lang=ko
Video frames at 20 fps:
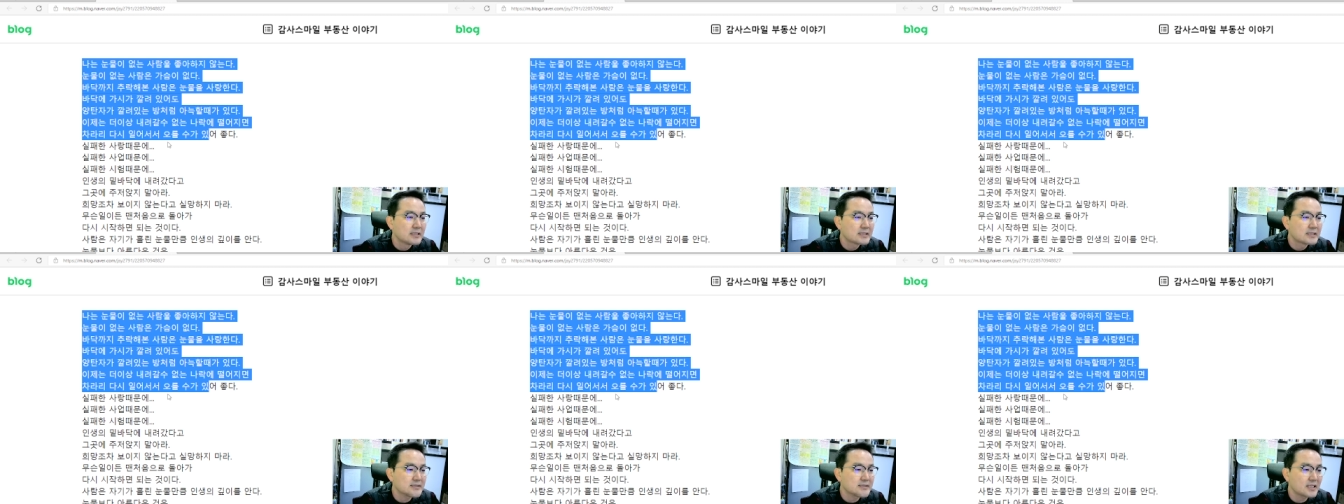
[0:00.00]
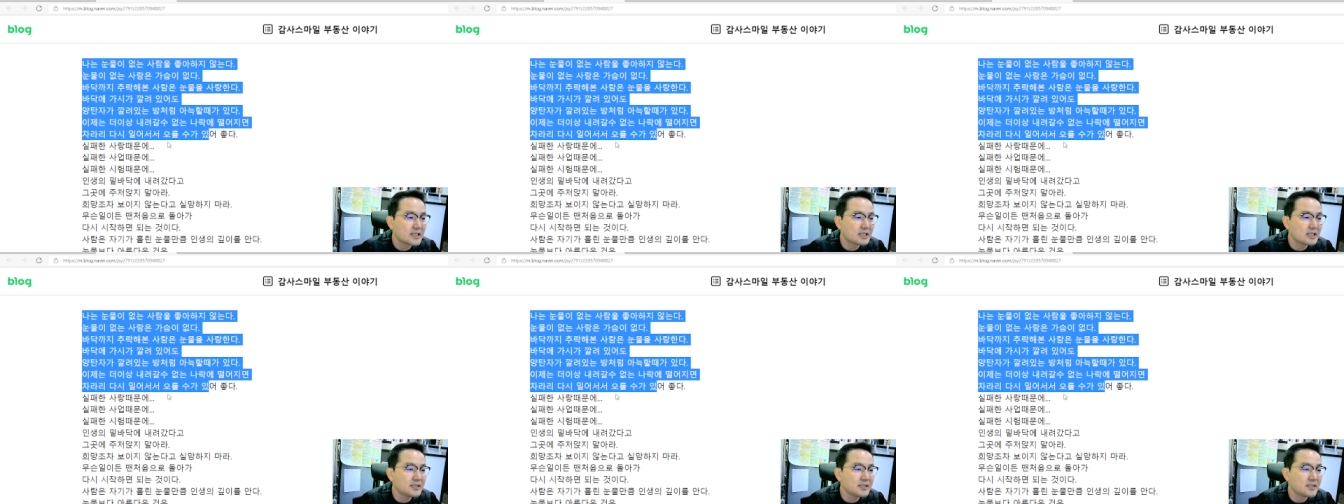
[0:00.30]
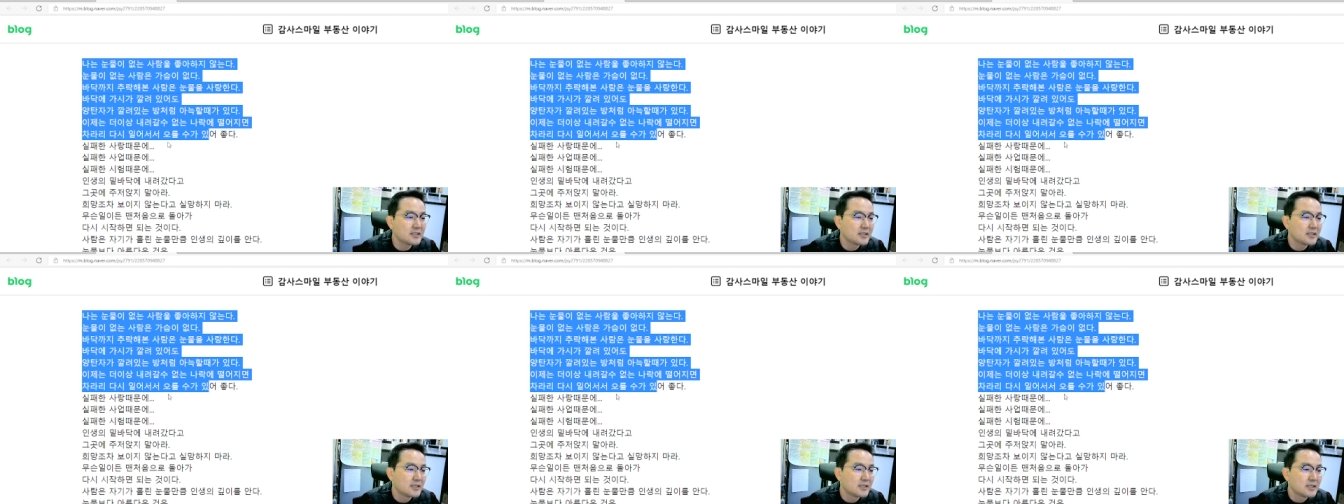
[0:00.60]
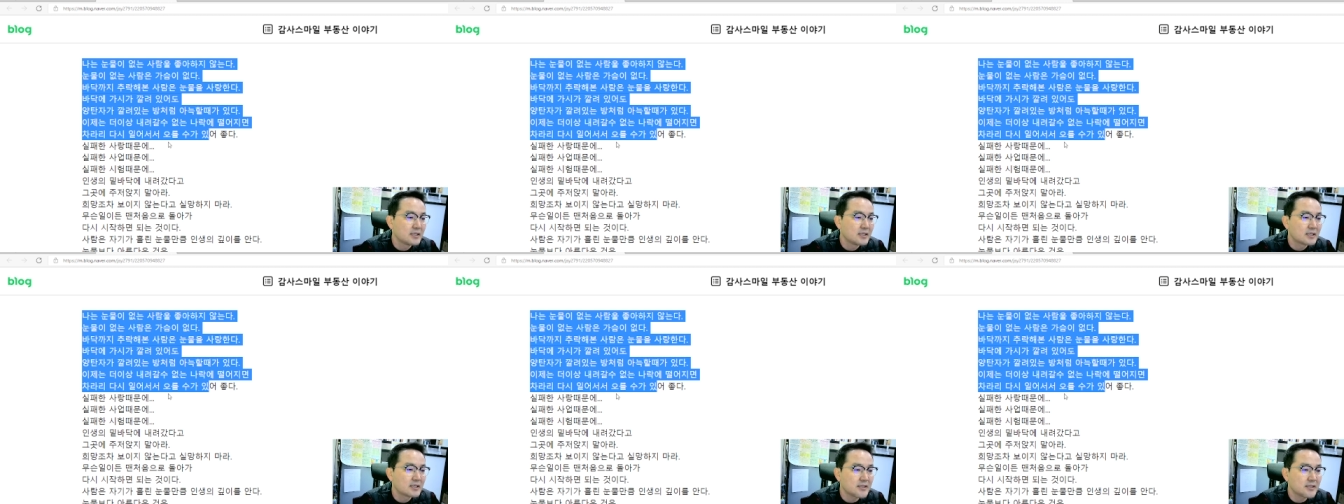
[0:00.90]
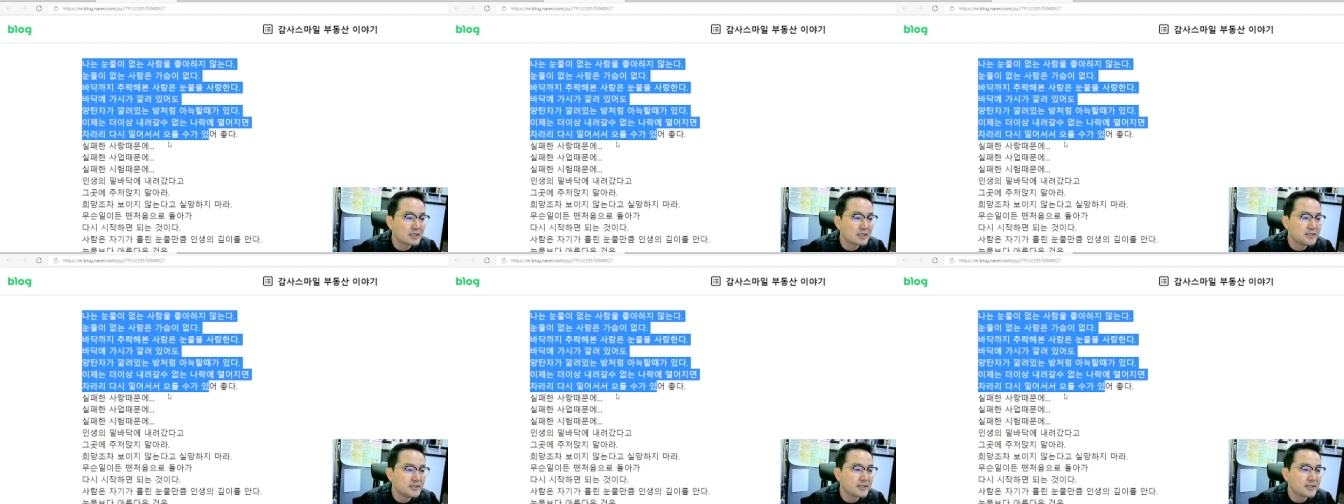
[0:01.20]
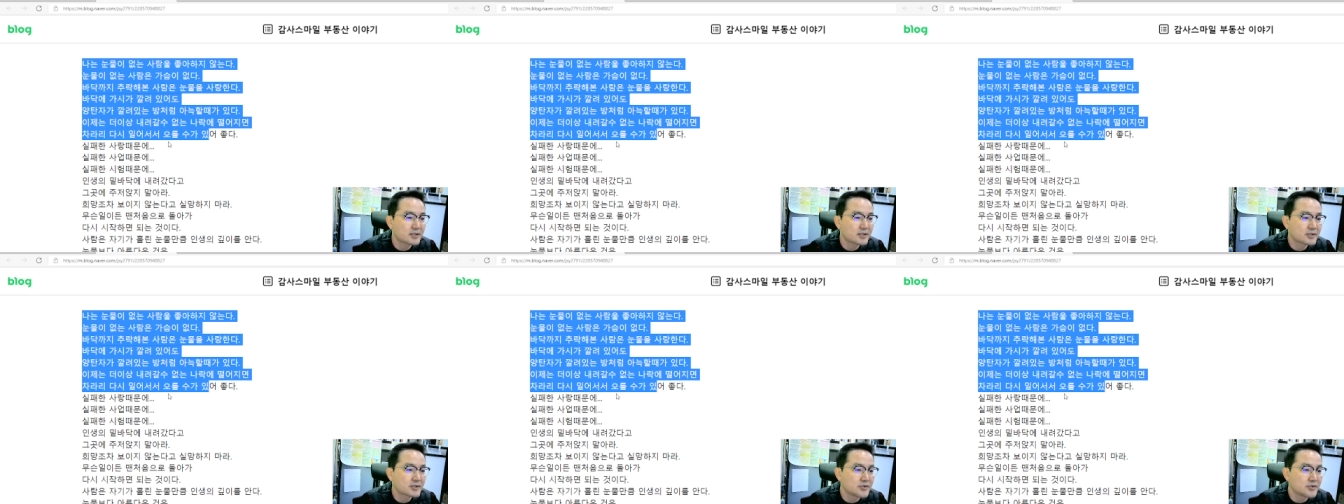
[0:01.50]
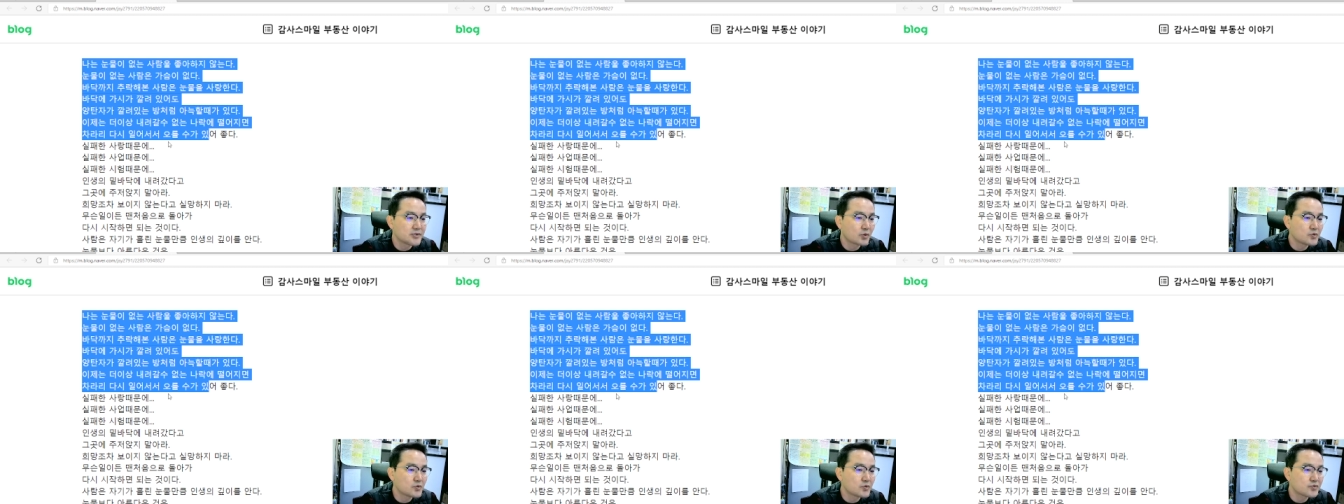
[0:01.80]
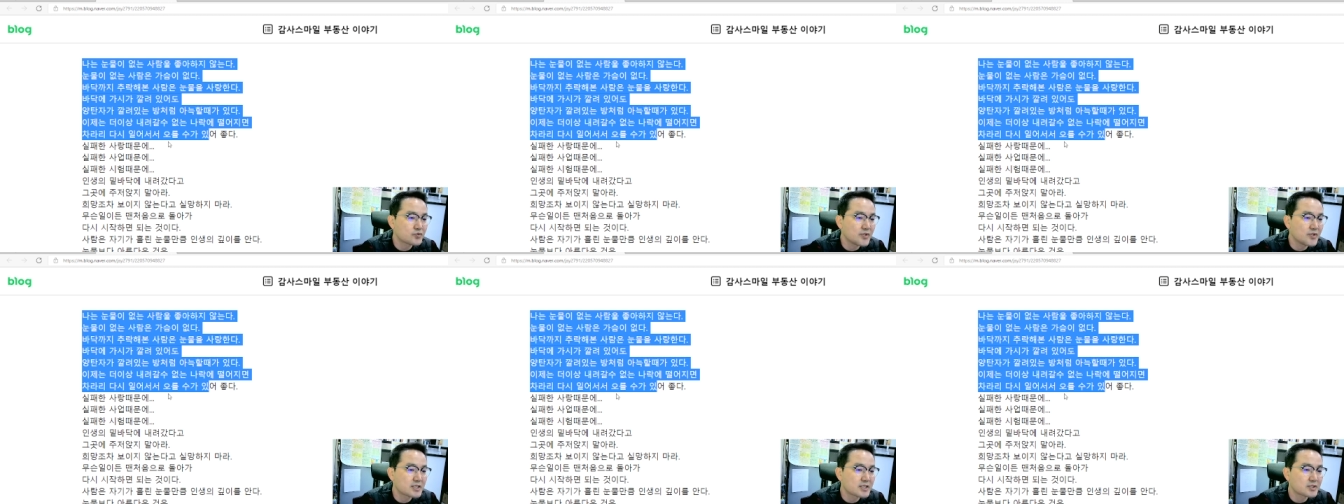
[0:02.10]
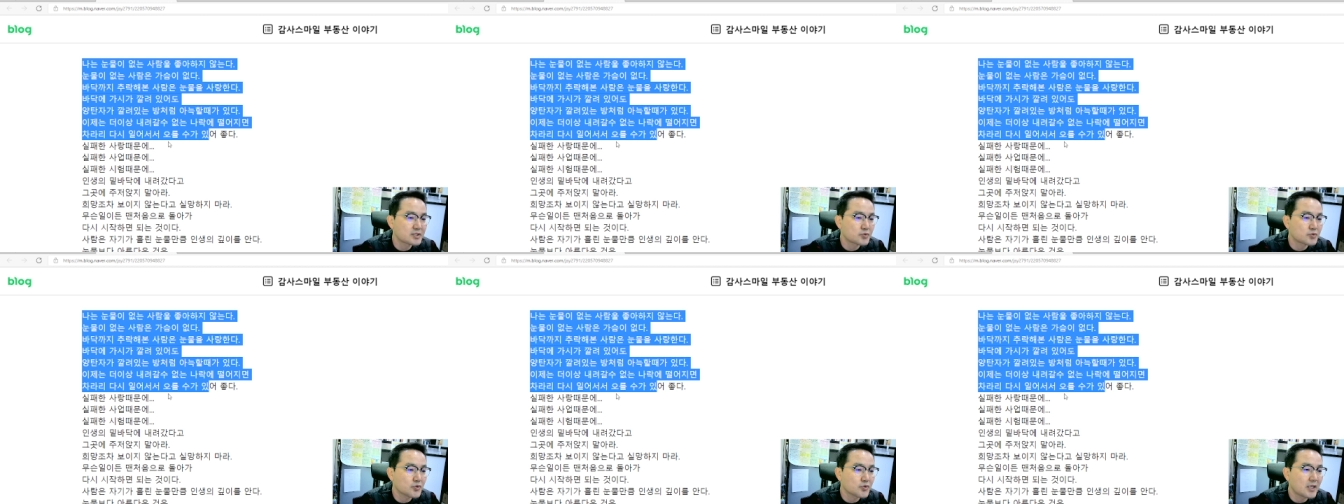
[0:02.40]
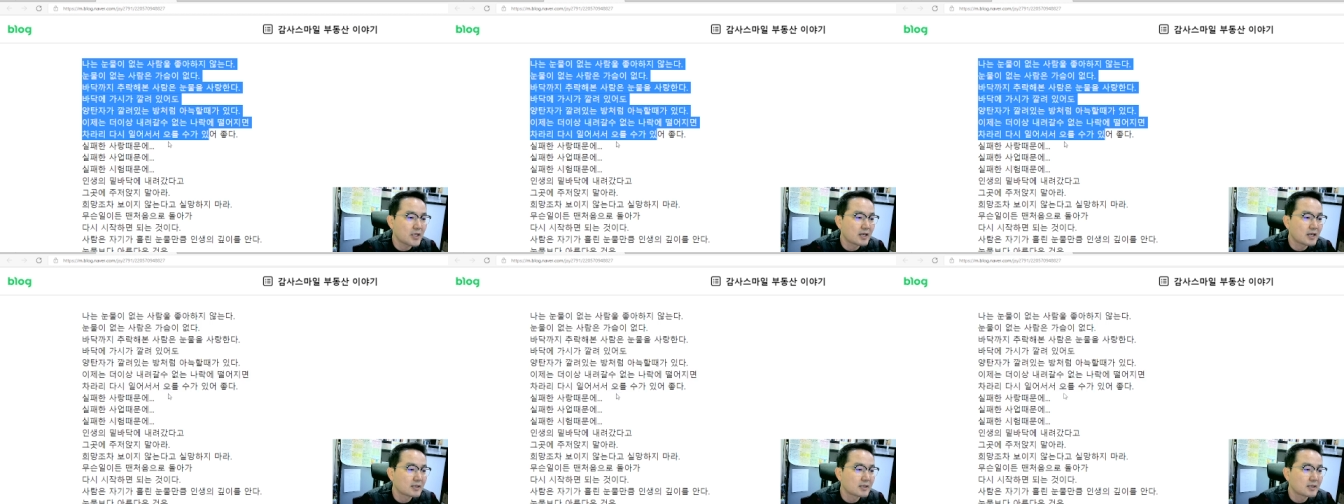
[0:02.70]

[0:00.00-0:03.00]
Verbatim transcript: 차라리 다시 일어서서 오를 수가 있어 좋다.